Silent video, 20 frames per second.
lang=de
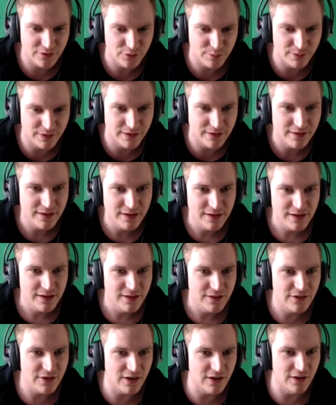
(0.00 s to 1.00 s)
spielen.
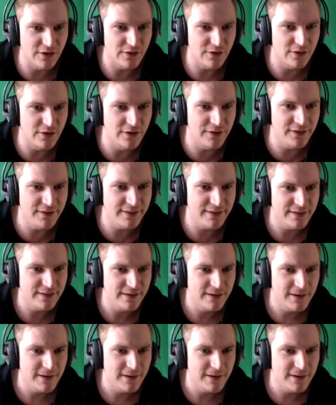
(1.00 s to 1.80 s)
So, Leute, und.